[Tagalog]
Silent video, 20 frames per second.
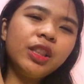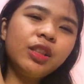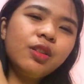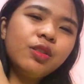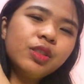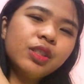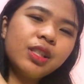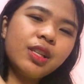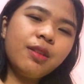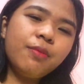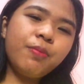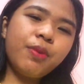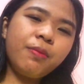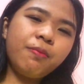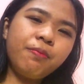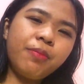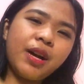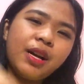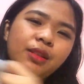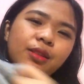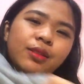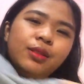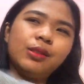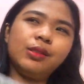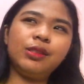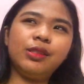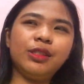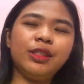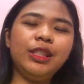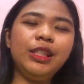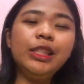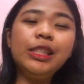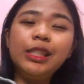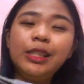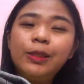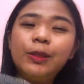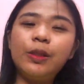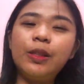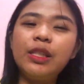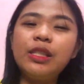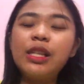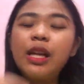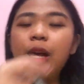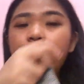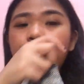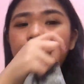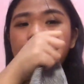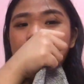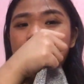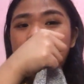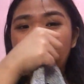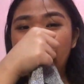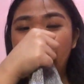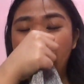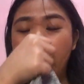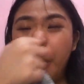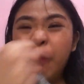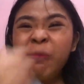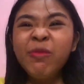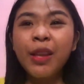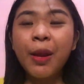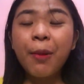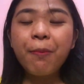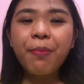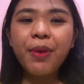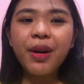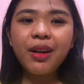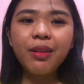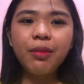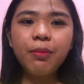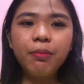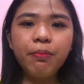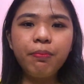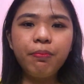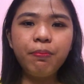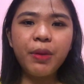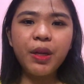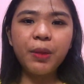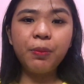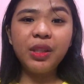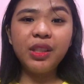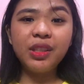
vet ko siya ipampatong, you know. At saka pang ano, pang pag